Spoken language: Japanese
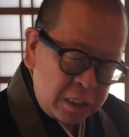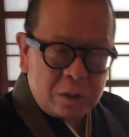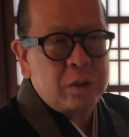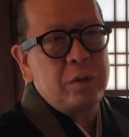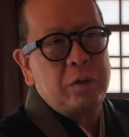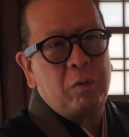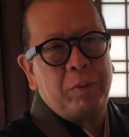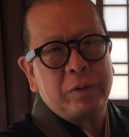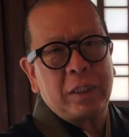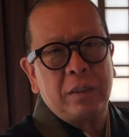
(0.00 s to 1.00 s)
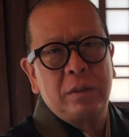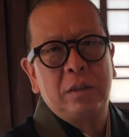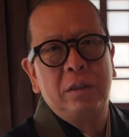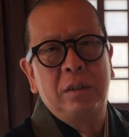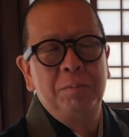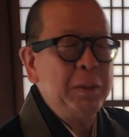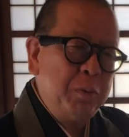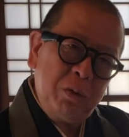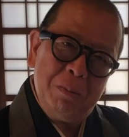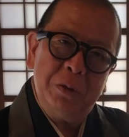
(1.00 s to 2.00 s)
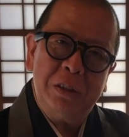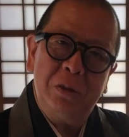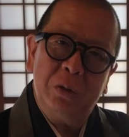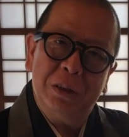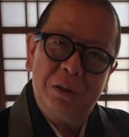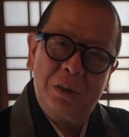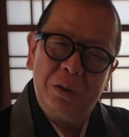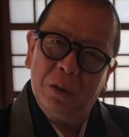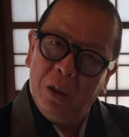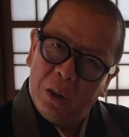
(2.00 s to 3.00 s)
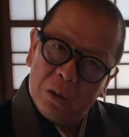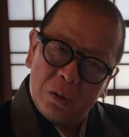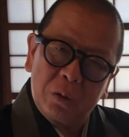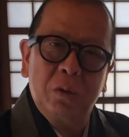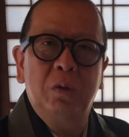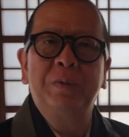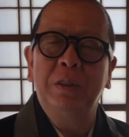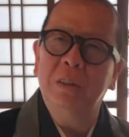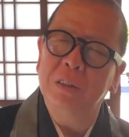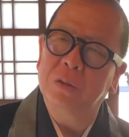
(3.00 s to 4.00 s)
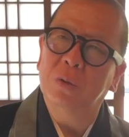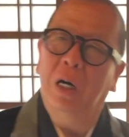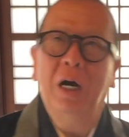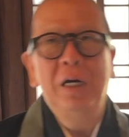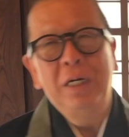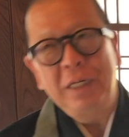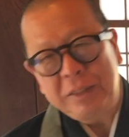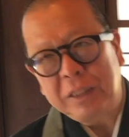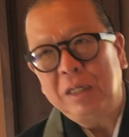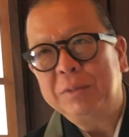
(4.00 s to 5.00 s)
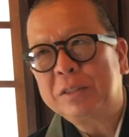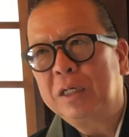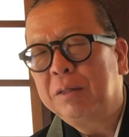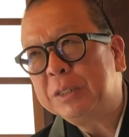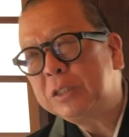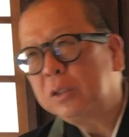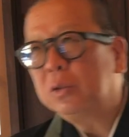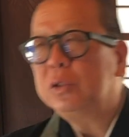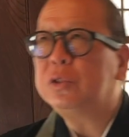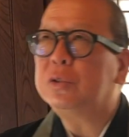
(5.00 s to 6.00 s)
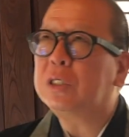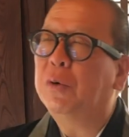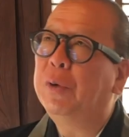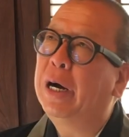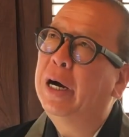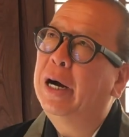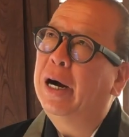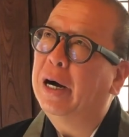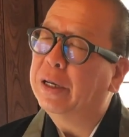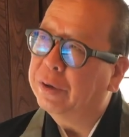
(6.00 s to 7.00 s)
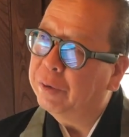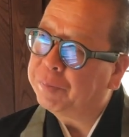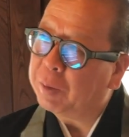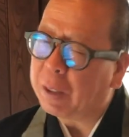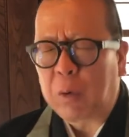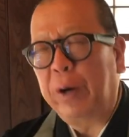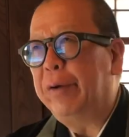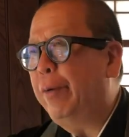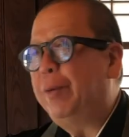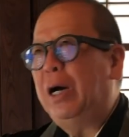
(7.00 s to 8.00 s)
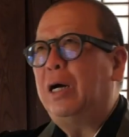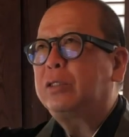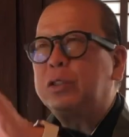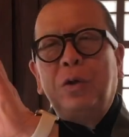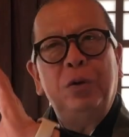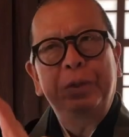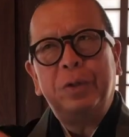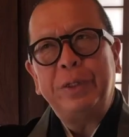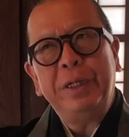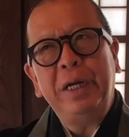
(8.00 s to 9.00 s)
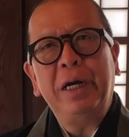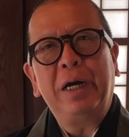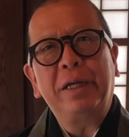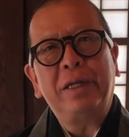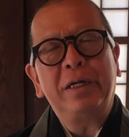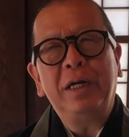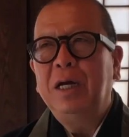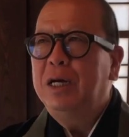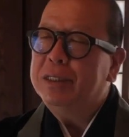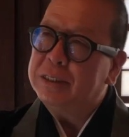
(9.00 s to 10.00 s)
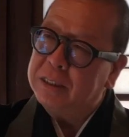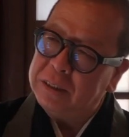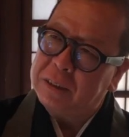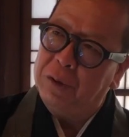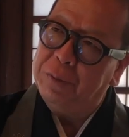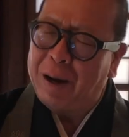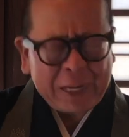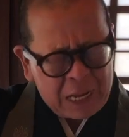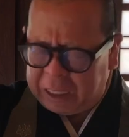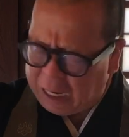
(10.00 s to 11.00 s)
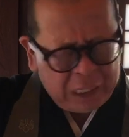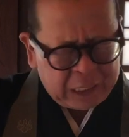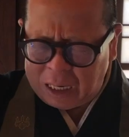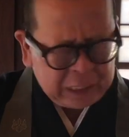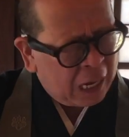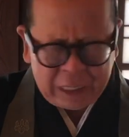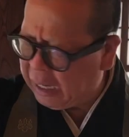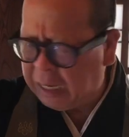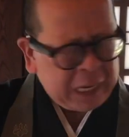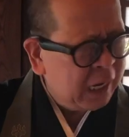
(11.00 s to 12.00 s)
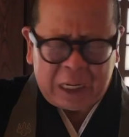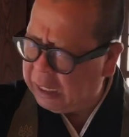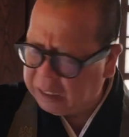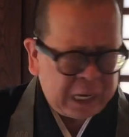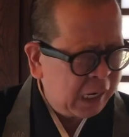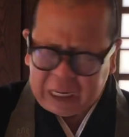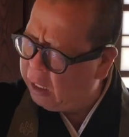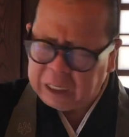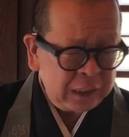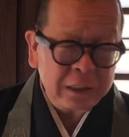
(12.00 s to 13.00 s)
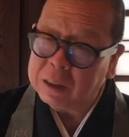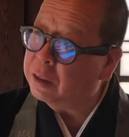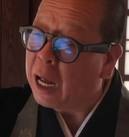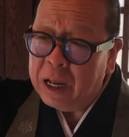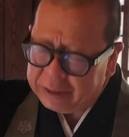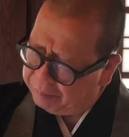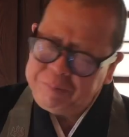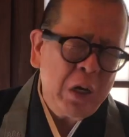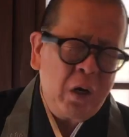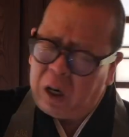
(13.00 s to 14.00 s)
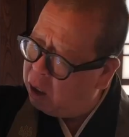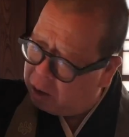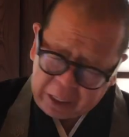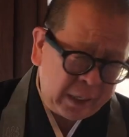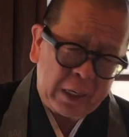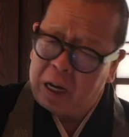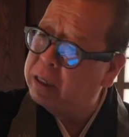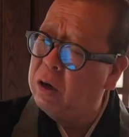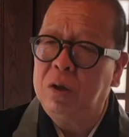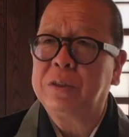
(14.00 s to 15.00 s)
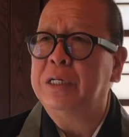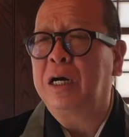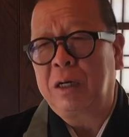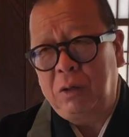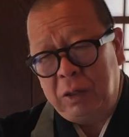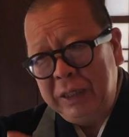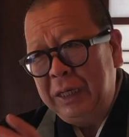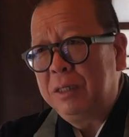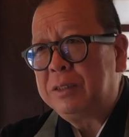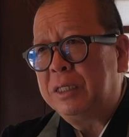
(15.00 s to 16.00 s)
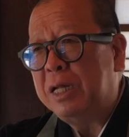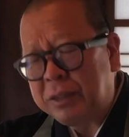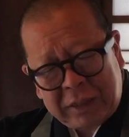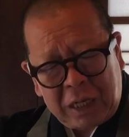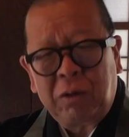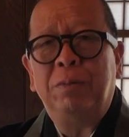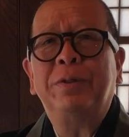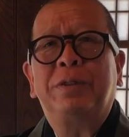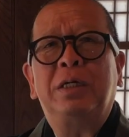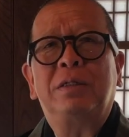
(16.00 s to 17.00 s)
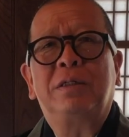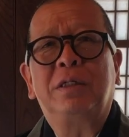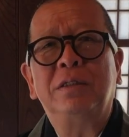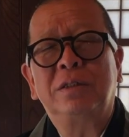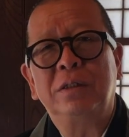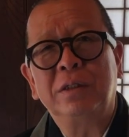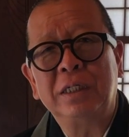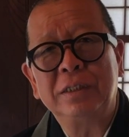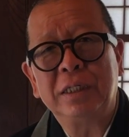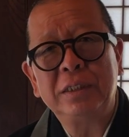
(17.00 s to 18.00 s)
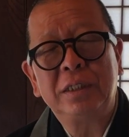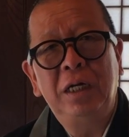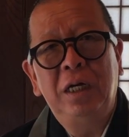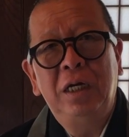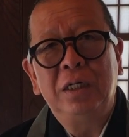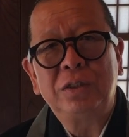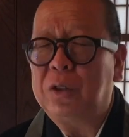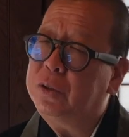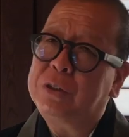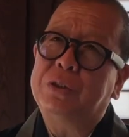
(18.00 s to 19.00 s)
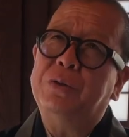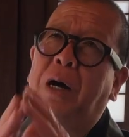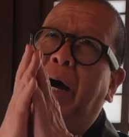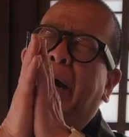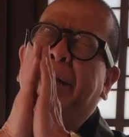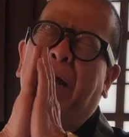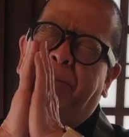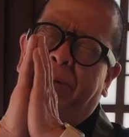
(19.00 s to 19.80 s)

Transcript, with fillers: 宗のお坊さんってまあ僕らも全焼なんですけどちょっとこう印象が違いますやっぱ新言州さんはあのやっぱ声をバーッと照明でね上げたり日蓮さんはカンカンカンカンカンカンカンカンカンカンっていう「南妙法蓮華経」ってなんかこう熱がこもってるっていうそういう感じがして浄土宗は「南無